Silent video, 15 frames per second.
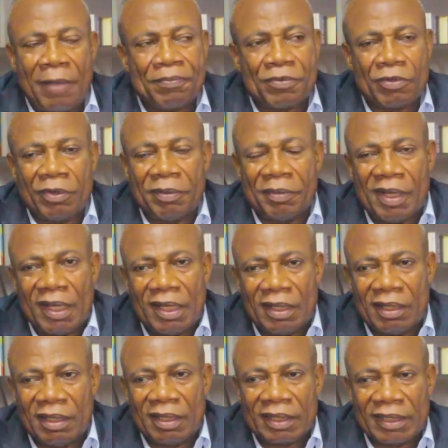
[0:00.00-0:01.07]
absolument
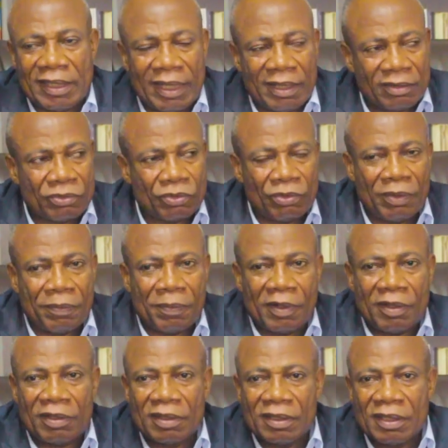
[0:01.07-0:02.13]
rien sur le
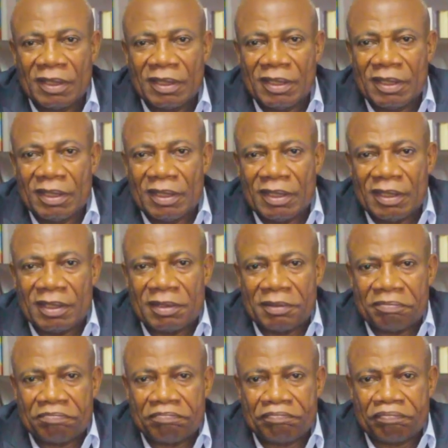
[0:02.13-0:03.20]
plan
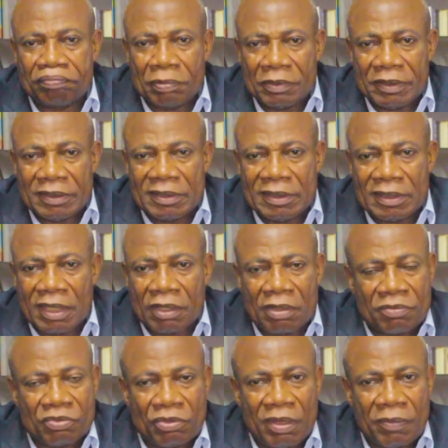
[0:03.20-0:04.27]
politique et
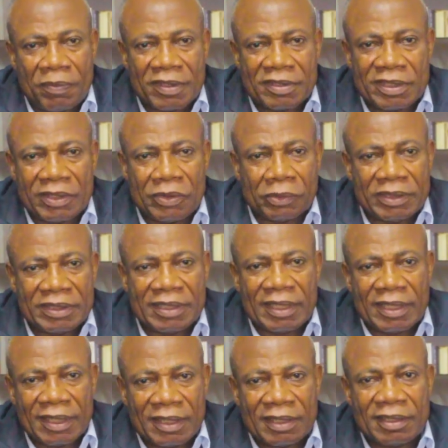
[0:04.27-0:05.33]
comme sur le plan
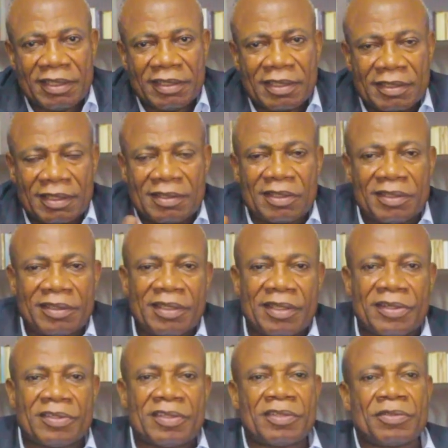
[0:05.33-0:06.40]
sécuritaire. Étant entendu
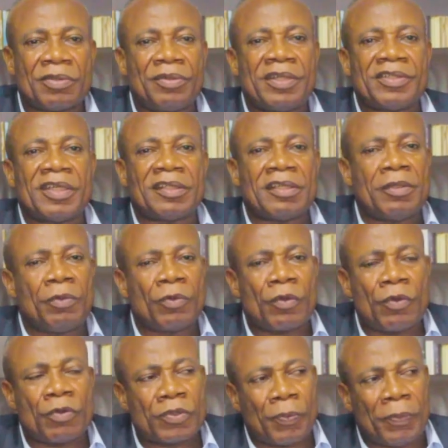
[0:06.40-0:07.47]
que ce sont des gens qui nous
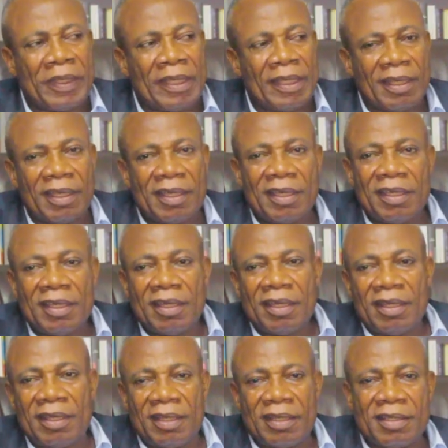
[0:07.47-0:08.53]
conspirent
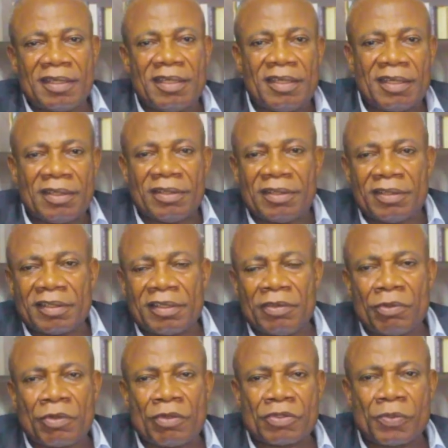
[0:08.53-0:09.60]
et qui,
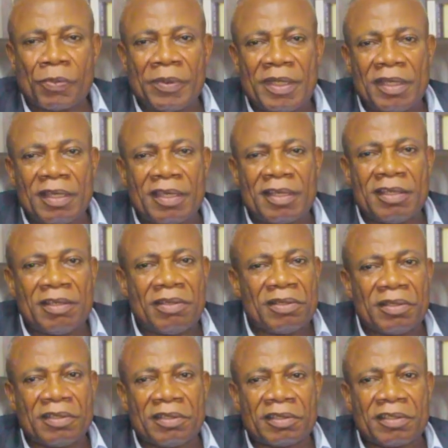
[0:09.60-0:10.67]
nous conspirent,
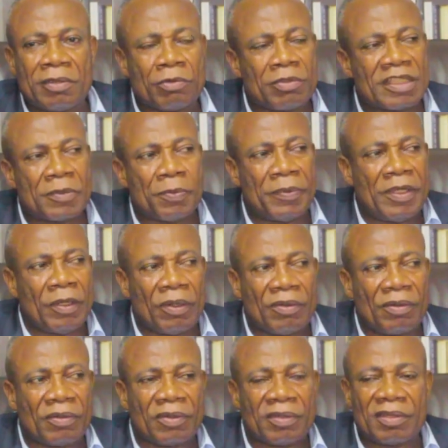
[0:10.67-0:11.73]
qui, qui nous
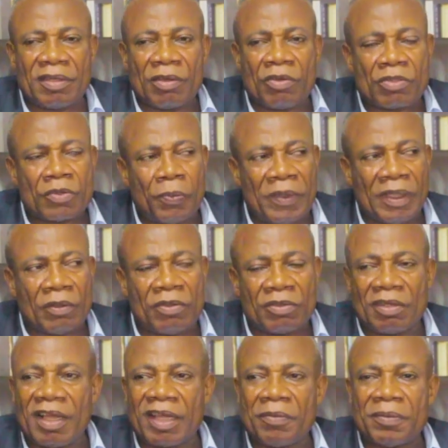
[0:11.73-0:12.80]
espionnent, qui conspirent
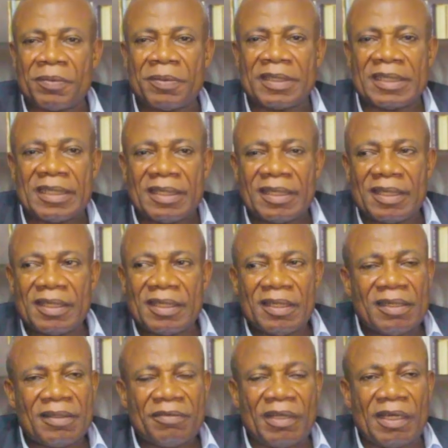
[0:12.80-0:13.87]
contre la République.
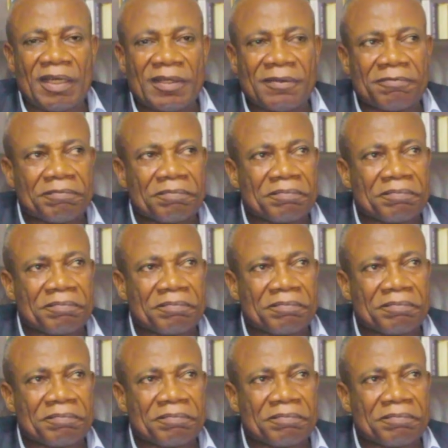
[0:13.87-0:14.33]
Voilà.